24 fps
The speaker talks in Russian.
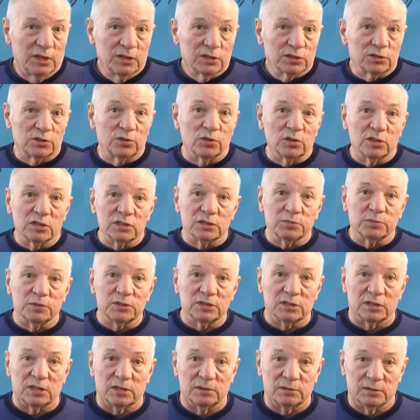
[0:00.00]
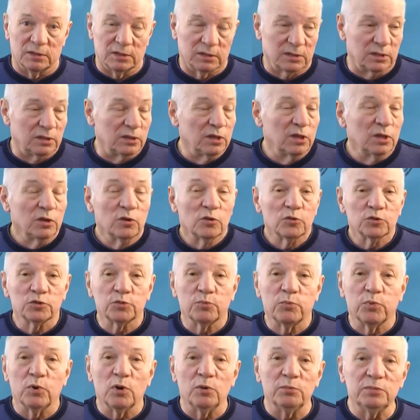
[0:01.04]
что, госпожа Венкель,
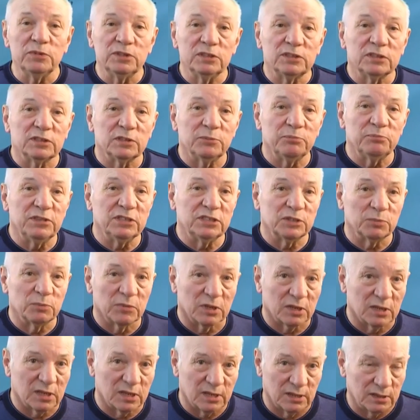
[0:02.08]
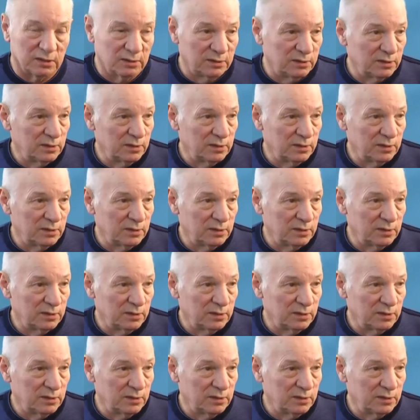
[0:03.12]
вспомните Бисмарка,